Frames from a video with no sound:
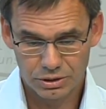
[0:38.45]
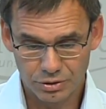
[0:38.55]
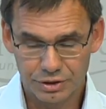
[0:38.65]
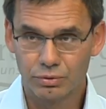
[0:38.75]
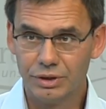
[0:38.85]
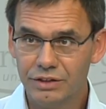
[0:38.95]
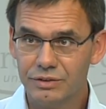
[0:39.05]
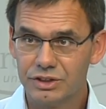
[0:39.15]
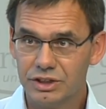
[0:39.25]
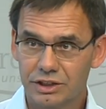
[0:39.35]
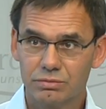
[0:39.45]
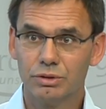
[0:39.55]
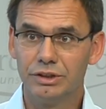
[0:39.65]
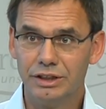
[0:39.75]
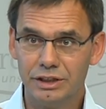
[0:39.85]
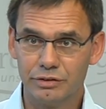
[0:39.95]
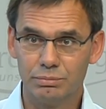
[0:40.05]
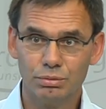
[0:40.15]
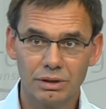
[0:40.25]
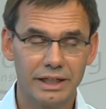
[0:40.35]
dort wo investiert wurde in die
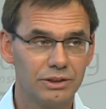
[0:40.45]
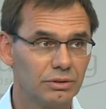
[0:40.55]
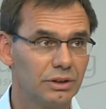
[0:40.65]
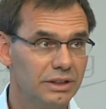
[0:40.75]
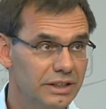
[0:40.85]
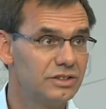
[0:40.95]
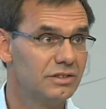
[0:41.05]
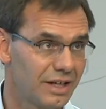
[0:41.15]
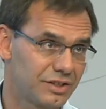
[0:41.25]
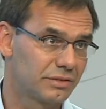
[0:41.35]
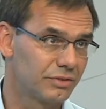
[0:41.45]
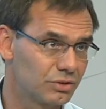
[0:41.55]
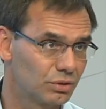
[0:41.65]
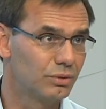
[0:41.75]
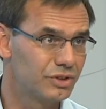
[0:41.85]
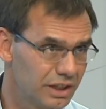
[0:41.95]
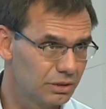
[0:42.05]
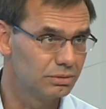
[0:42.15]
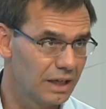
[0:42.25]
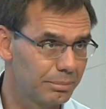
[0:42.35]
Verbundleitungen, ist die Wasserversorgung sehr
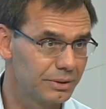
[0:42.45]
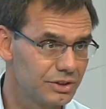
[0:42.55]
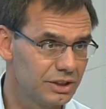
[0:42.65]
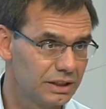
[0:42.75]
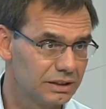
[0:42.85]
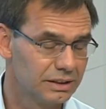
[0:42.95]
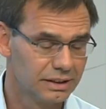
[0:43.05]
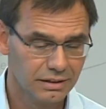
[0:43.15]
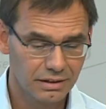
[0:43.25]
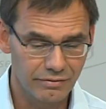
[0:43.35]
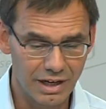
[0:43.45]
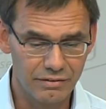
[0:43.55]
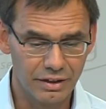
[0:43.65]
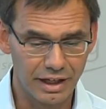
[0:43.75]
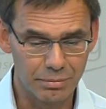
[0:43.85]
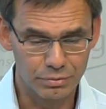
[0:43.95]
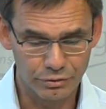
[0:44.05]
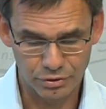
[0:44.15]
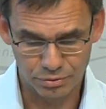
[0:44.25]
gut abgesichert, weil wir eben auf